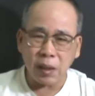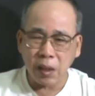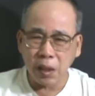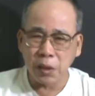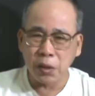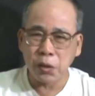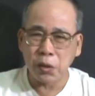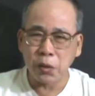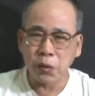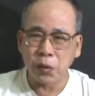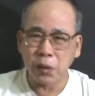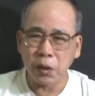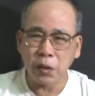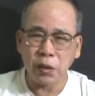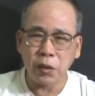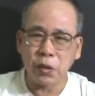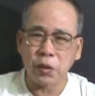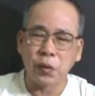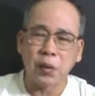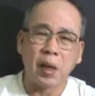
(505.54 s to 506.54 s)
嘿咻，
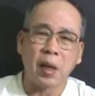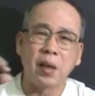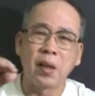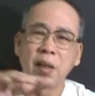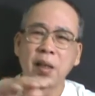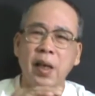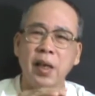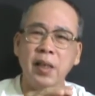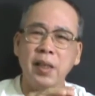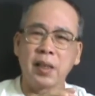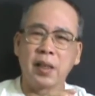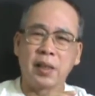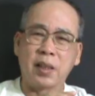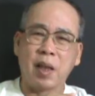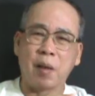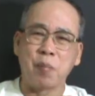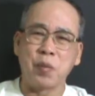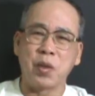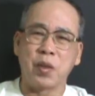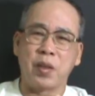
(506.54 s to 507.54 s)
嘿咻，然后哎，
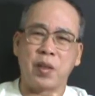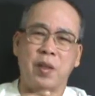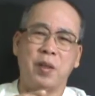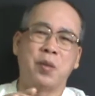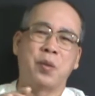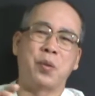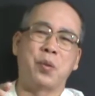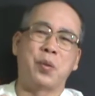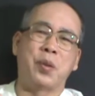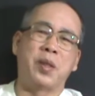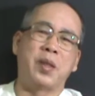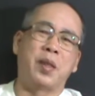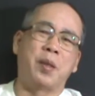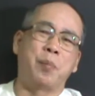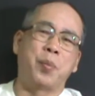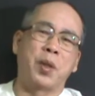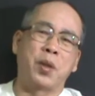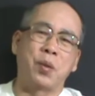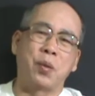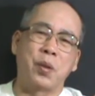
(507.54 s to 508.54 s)
他们就可以弄出一个
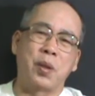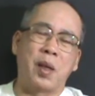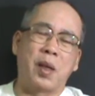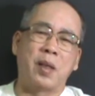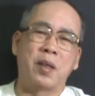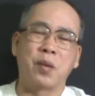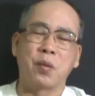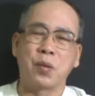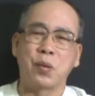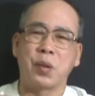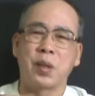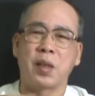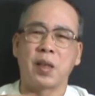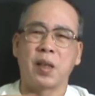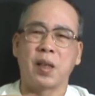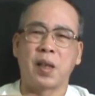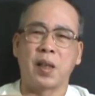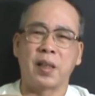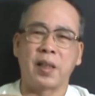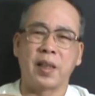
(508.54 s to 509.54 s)
频率来，弄出一
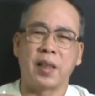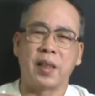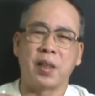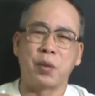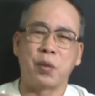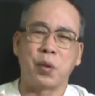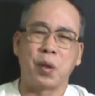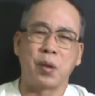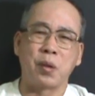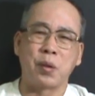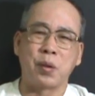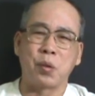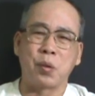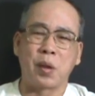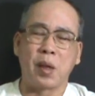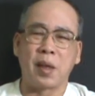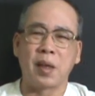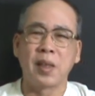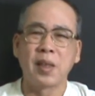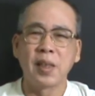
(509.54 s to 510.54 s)
个那个旋律出
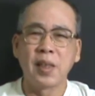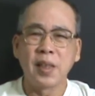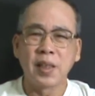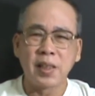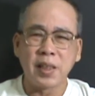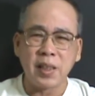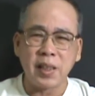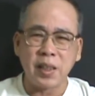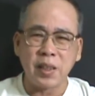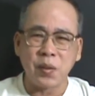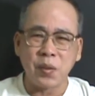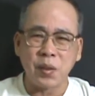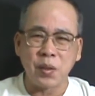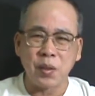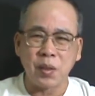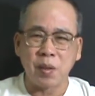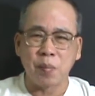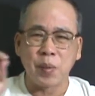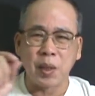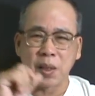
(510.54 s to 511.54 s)
来。这些东西
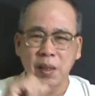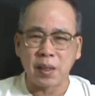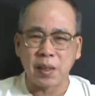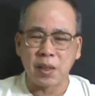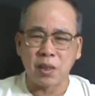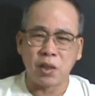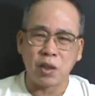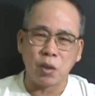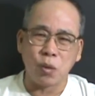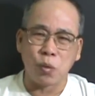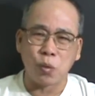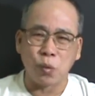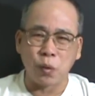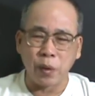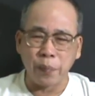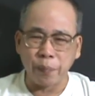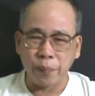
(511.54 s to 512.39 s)
就是民歌的基础。